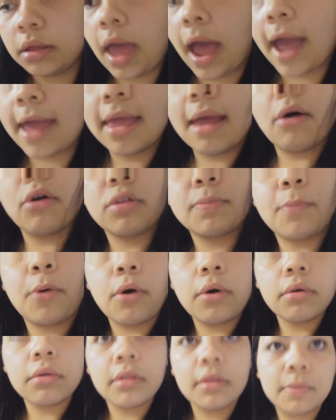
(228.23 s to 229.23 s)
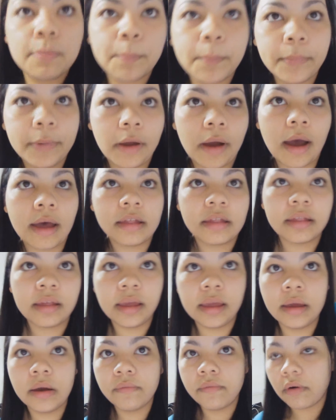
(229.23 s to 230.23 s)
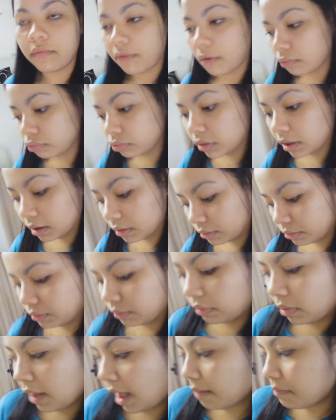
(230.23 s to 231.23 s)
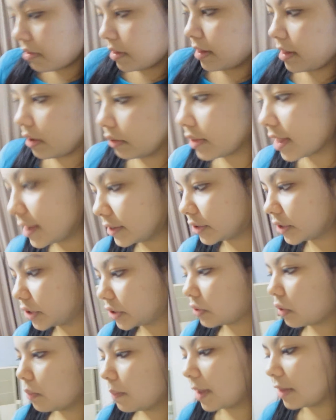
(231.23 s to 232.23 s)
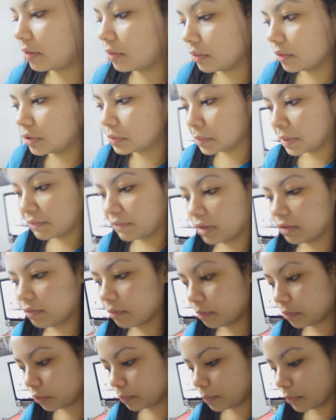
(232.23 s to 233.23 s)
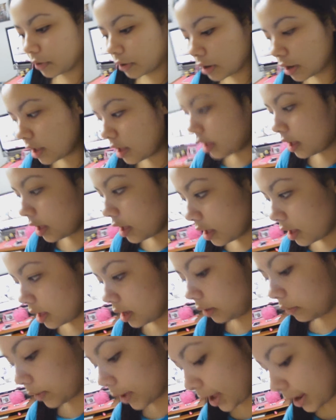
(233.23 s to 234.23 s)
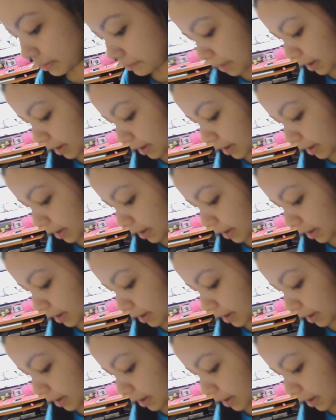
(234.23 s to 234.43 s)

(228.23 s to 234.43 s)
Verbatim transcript: Aí aos poucos, assim, eu vou voltando, sabe? Se eu deixo de comer tudo de uma vez, vamos supor, eu quero